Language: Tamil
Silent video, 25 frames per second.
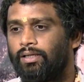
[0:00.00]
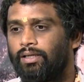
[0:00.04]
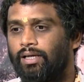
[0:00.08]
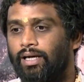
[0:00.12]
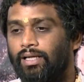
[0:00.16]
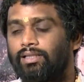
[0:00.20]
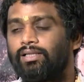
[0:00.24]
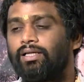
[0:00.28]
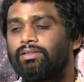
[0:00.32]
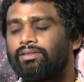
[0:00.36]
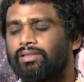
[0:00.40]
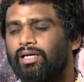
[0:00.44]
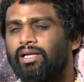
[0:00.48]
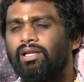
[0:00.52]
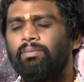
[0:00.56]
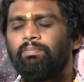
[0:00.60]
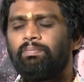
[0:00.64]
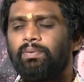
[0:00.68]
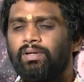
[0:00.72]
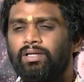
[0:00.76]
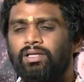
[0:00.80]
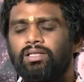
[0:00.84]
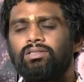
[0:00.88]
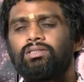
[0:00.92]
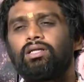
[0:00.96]
அதான்
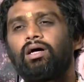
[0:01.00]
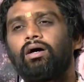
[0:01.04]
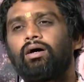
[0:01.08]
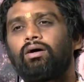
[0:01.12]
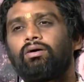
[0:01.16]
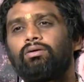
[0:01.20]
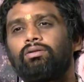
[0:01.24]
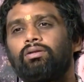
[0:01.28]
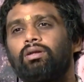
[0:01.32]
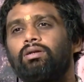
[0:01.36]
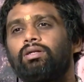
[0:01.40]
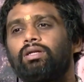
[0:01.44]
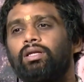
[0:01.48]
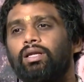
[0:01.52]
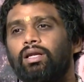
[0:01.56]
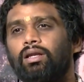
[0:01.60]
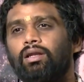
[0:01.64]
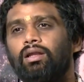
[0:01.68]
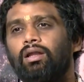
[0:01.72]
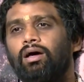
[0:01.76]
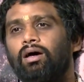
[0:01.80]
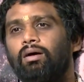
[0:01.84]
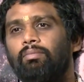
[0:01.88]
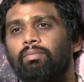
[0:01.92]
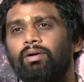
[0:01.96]
தனிப்பட்ட தாக்குதல்
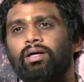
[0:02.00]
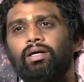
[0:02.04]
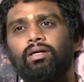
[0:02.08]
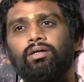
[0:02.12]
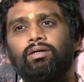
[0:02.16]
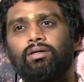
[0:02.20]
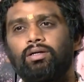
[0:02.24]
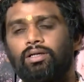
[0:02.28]
இல்லாமல்